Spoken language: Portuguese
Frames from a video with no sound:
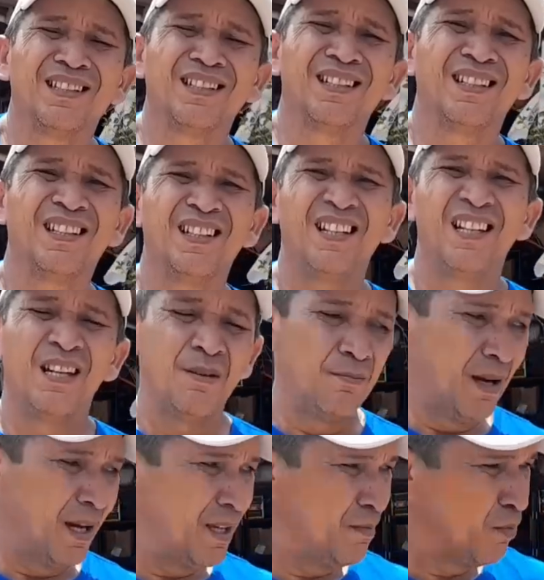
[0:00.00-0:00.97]
né?
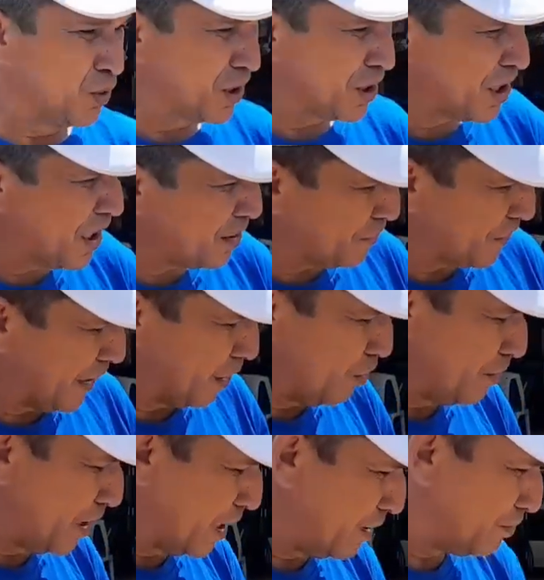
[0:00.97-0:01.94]
Mas muita gente falou
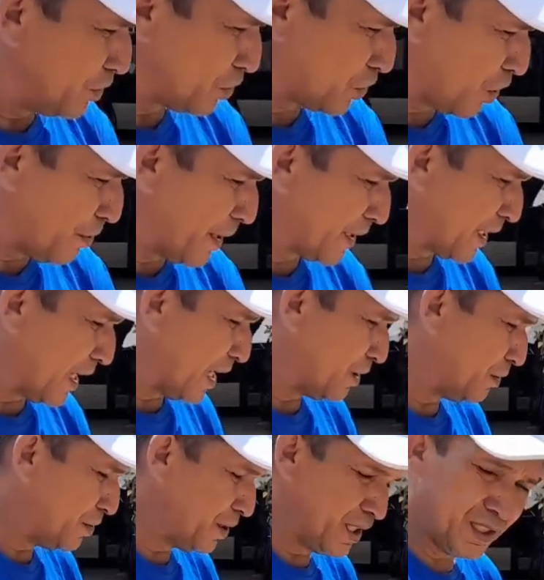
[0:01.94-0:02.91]
mesmo nos comentários,
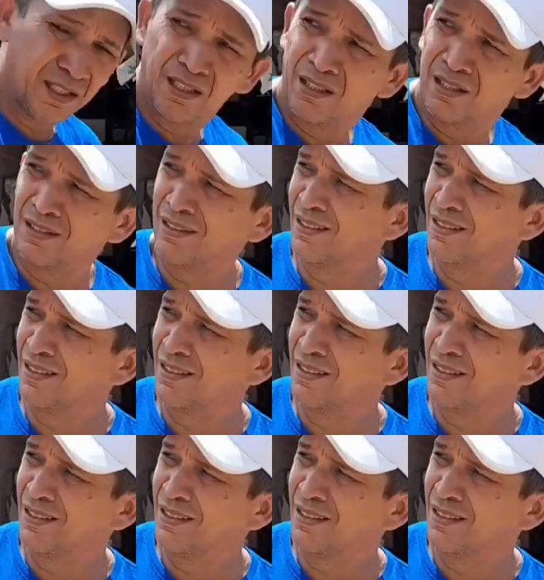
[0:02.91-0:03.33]
eu vi aí.